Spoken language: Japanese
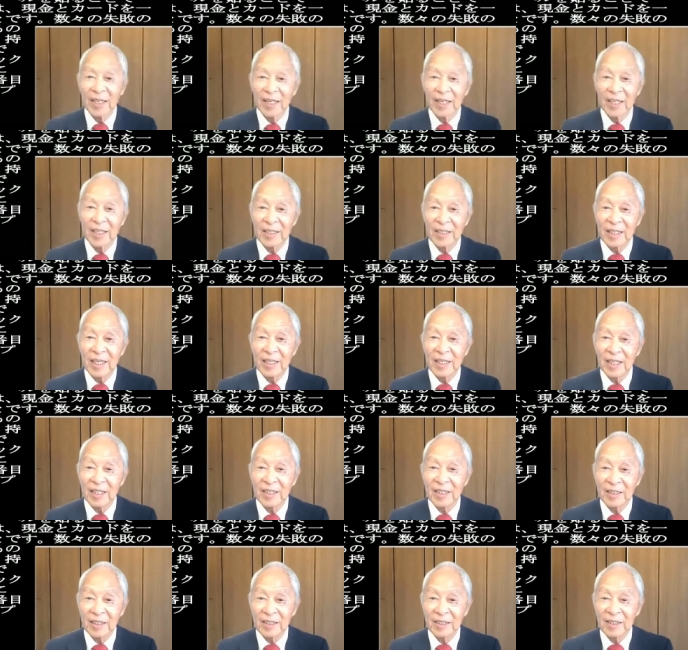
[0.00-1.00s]
えー、電
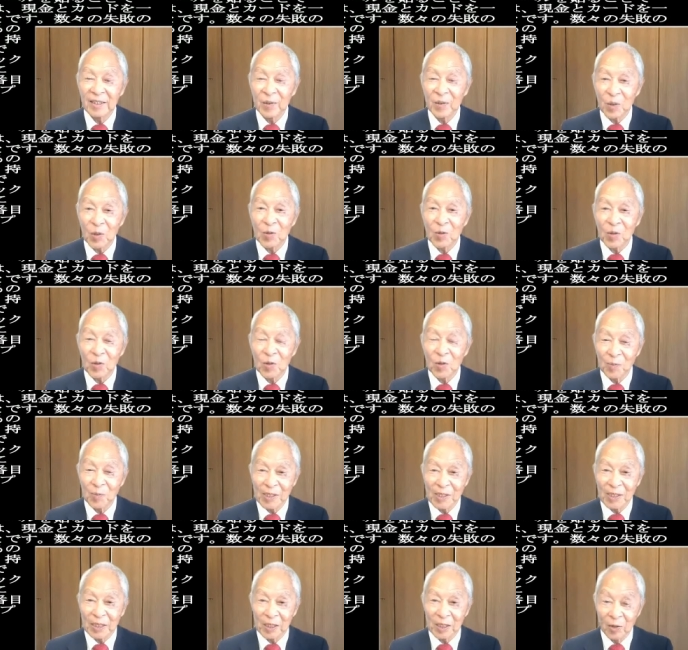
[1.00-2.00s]
源を取ってお
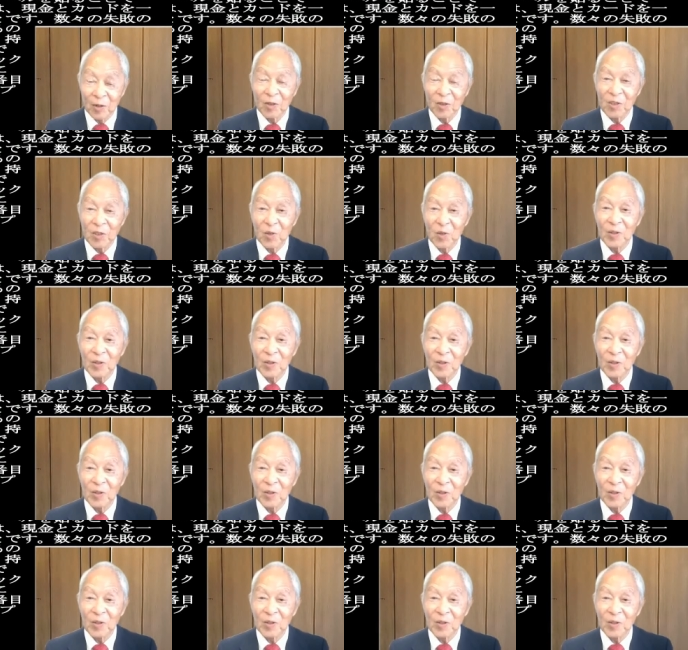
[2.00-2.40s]
りますけど、